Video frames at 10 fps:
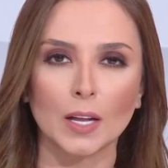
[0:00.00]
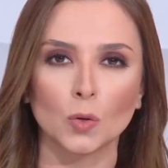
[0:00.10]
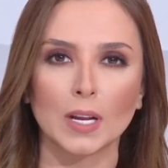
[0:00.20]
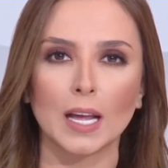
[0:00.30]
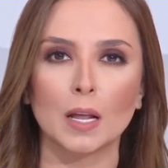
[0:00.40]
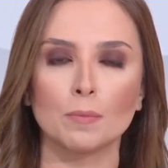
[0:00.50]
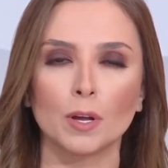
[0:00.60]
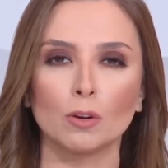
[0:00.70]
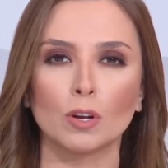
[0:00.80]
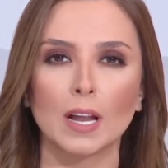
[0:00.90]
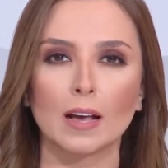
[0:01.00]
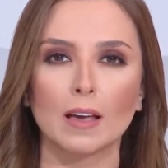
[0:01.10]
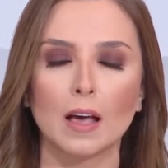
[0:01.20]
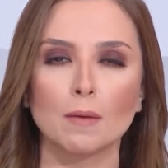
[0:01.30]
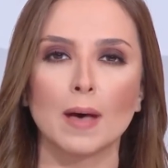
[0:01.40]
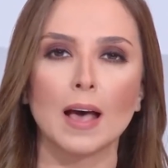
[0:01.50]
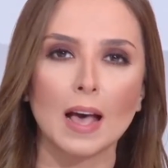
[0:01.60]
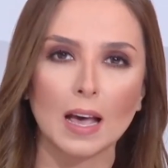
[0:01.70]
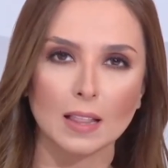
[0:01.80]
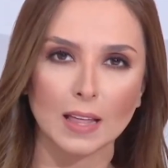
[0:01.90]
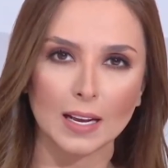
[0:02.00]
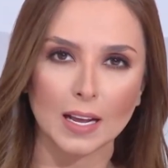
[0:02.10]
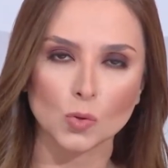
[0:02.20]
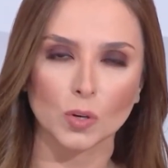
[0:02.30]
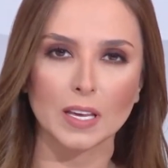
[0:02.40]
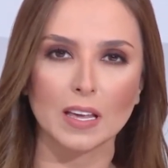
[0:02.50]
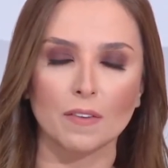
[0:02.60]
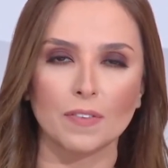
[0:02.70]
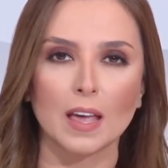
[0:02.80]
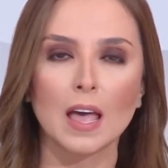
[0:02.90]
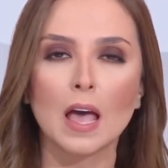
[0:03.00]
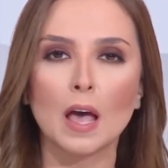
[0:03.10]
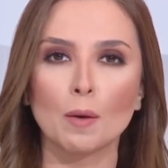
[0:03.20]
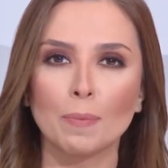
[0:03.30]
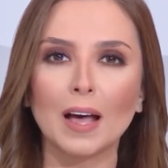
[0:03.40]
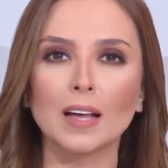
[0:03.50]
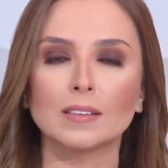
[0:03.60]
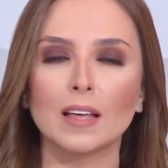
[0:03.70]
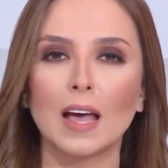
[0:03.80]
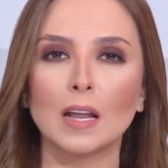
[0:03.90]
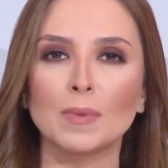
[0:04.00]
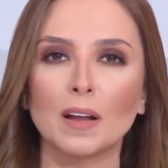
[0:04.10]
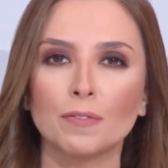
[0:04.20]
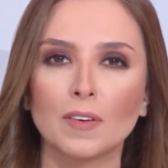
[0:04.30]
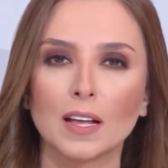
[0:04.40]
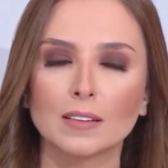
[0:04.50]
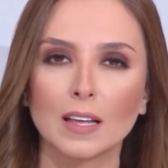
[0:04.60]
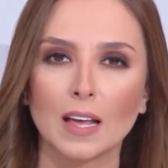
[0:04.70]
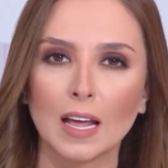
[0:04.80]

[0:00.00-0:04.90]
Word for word: ونحن نعلم بانه هناك مآخذ على تركيا في بعض الملفات